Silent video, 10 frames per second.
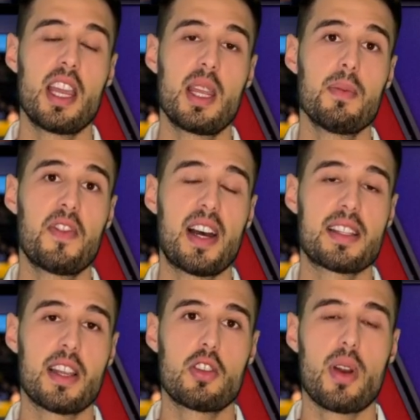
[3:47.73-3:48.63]

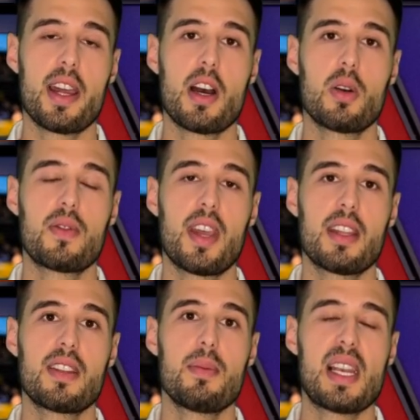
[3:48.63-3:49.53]
Ebenfalls ein Tryout
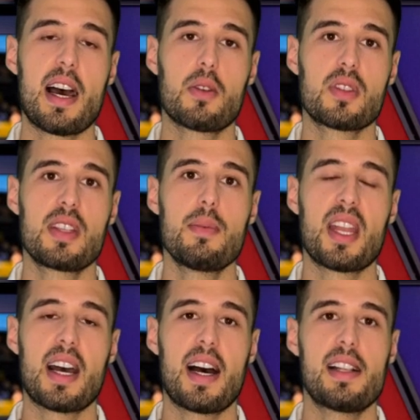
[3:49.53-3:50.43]
werden die Milano
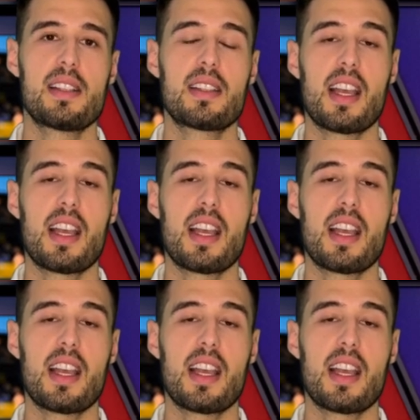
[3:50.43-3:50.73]
7 halten.